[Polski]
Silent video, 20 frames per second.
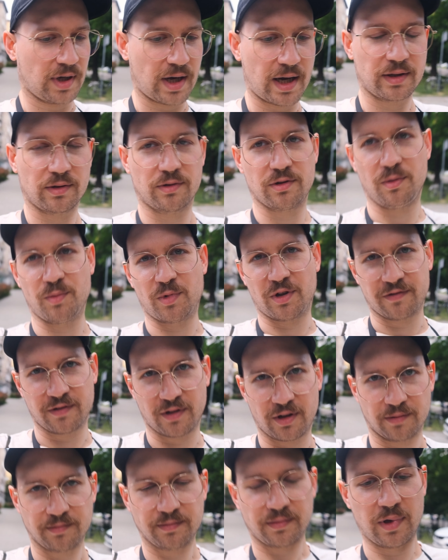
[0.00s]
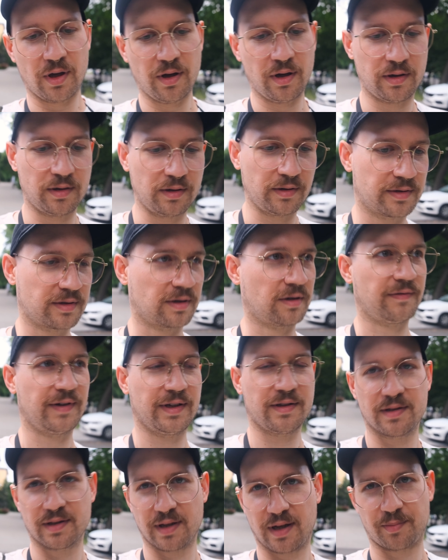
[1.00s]
anonimowo,
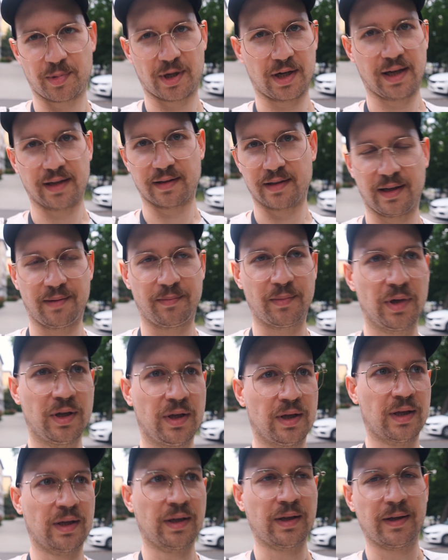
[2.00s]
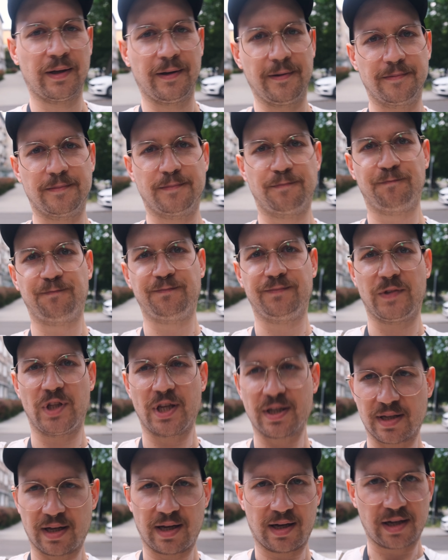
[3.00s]
schowani za aparatem,
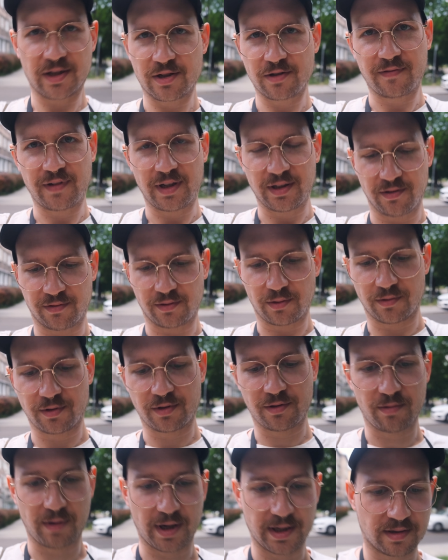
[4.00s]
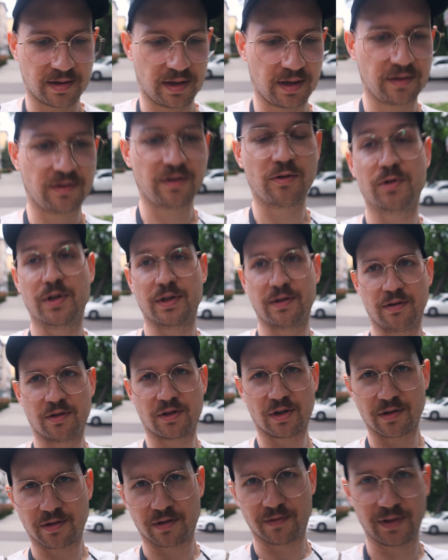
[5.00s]
niezaangażowani w tą sytuację, nie
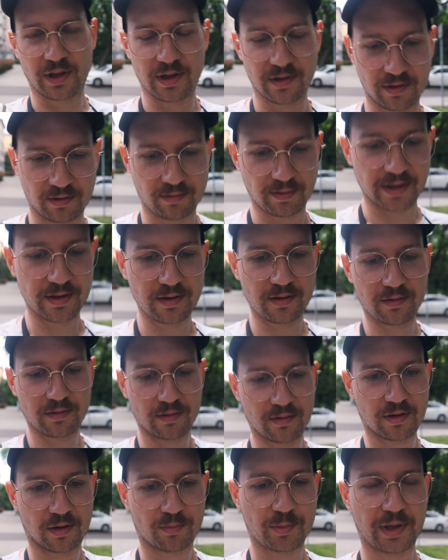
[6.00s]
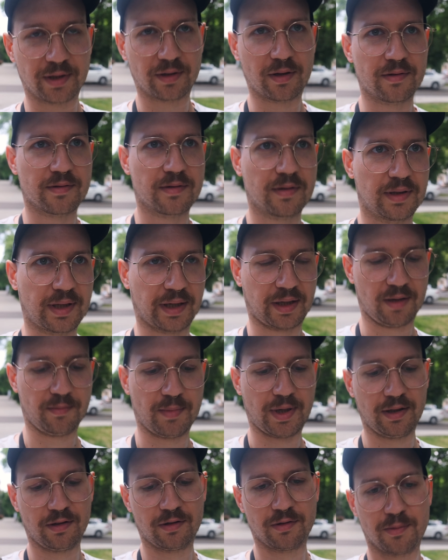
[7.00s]
uczestniczący w tej sytuacji, tylko będący
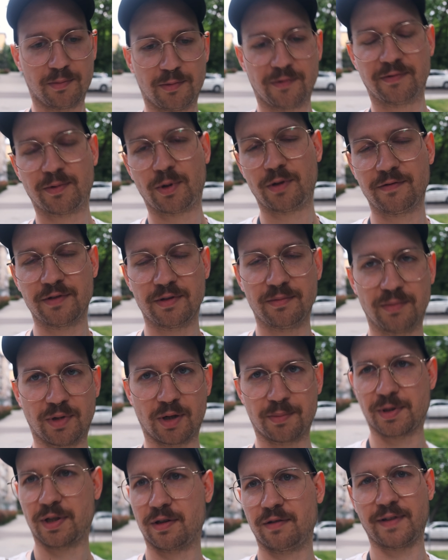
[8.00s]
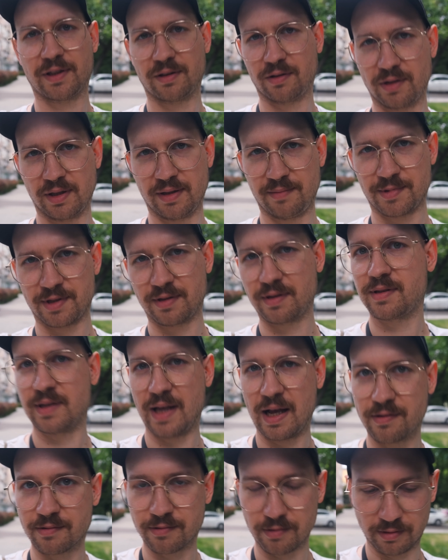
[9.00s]
takim anonimowym obserwatorem z
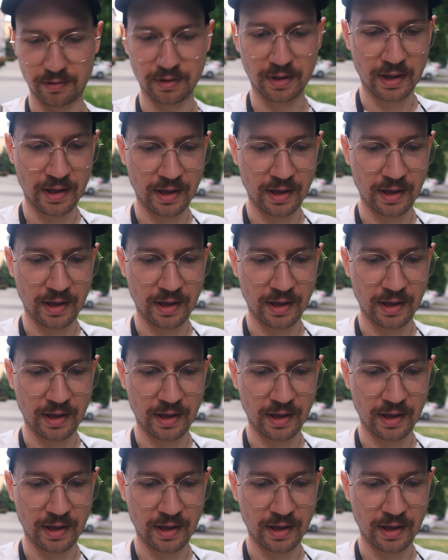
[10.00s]
dystansu.